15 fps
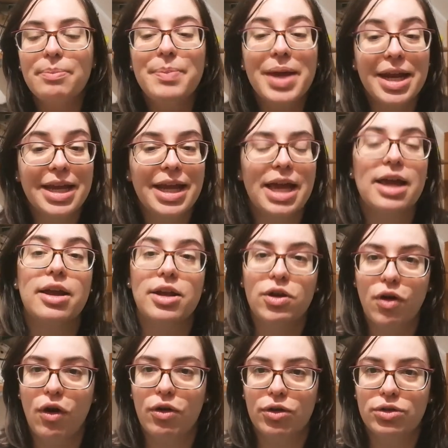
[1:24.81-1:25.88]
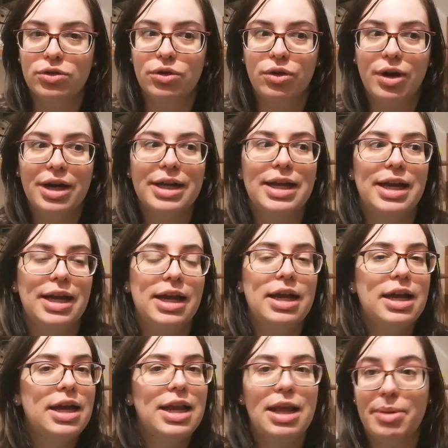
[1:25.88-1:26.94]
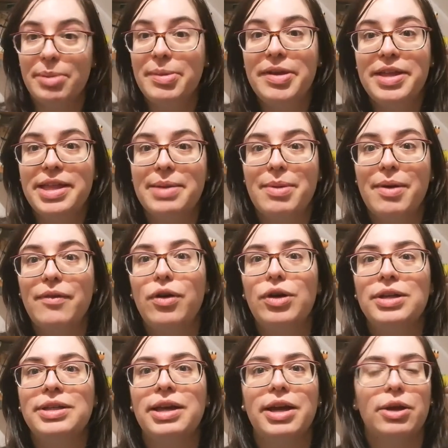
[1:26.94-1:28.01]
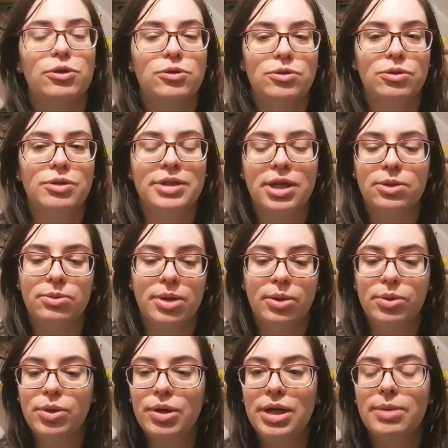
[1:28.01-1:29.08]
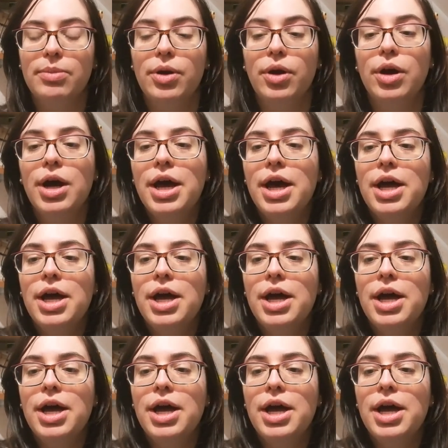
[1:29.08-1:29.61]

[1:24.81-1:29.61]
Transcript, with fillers: perché ricordo anche la primissima volta che ho ascoltato un audiolibro,